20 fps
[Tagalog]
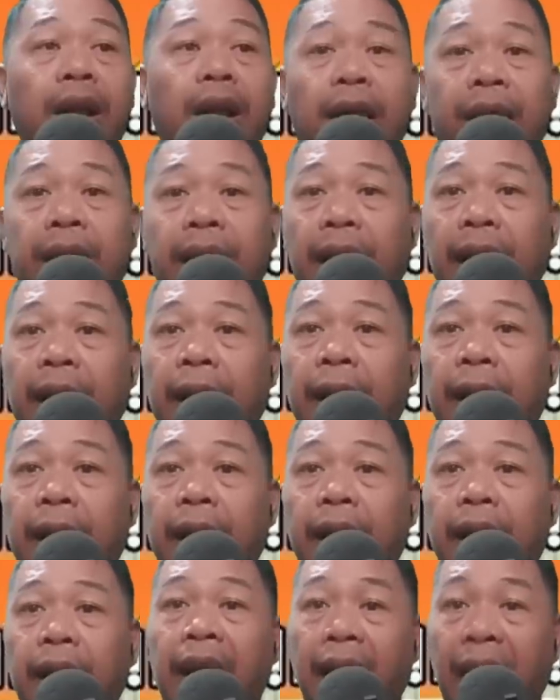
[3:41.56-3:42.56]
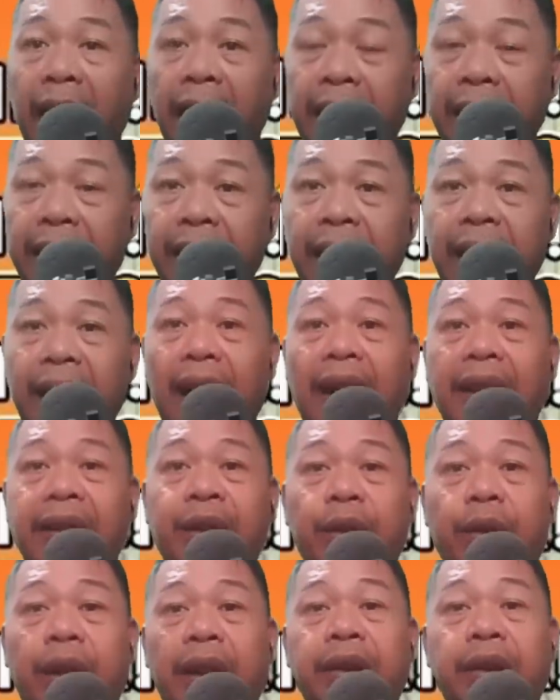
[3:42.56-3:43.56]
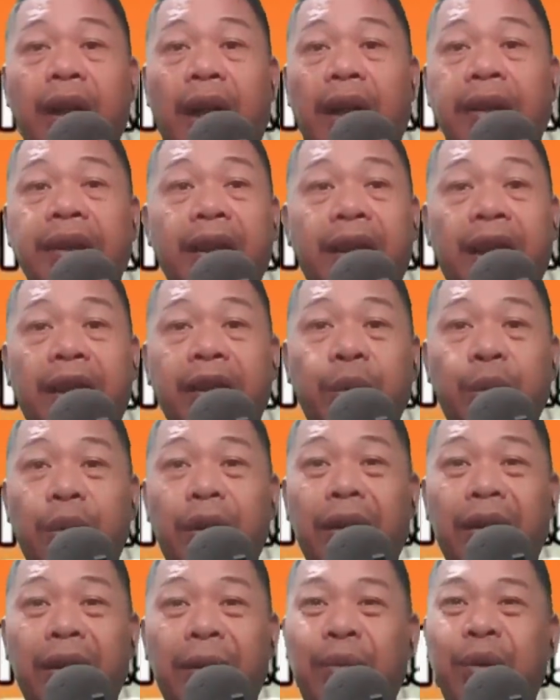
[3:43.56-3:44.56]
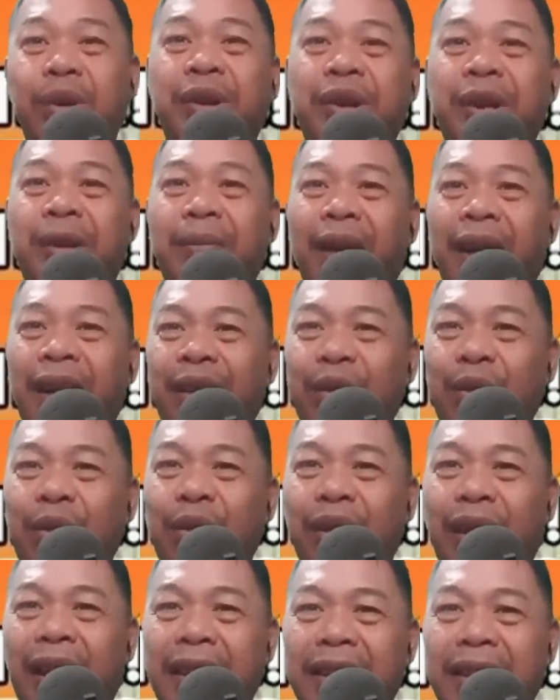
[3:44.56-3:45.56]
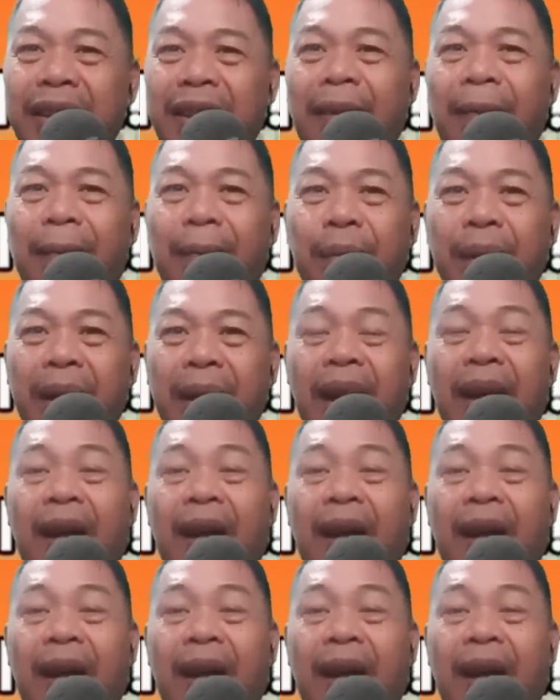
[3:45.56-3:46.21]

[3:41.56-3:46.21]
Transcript: na hindi asikasuhin ni Boss Dib itong kanyang